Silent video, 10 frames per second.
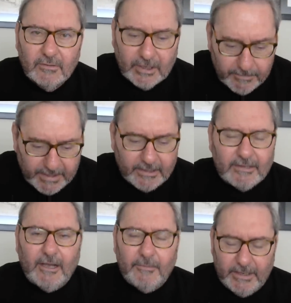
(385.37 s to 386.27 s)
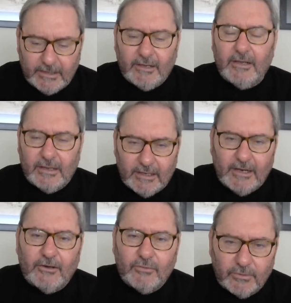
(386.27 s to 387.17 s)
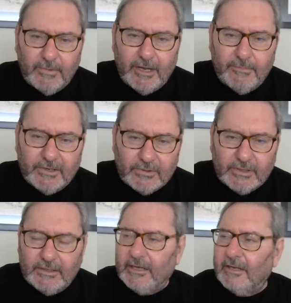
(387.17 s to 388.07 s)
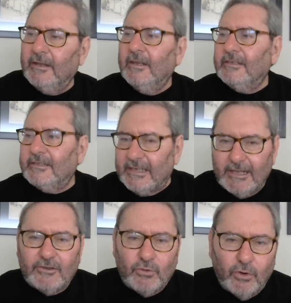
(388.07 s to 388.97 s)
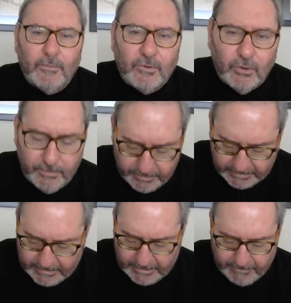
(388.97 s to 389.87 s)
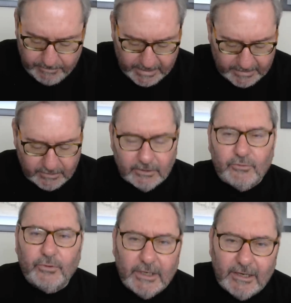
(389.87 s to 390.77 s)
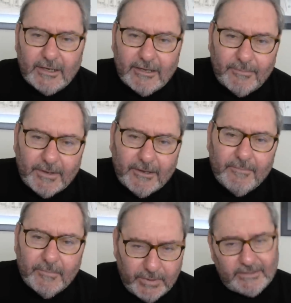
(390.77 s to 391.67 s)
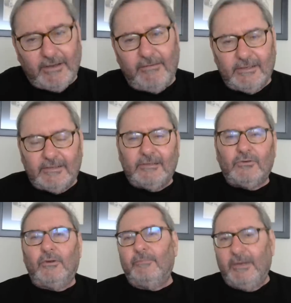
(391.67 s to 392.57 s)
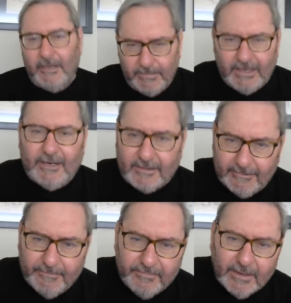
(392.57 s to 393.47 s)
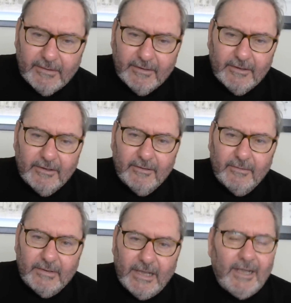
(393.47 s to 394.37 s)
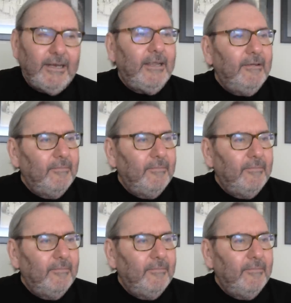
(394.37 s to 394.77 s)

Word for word: Tabii ki Amerikan Genelkurmay Başkanı CENTCOM komutanı Michael Kurilla gibi patavatsız olmayabilir. Yani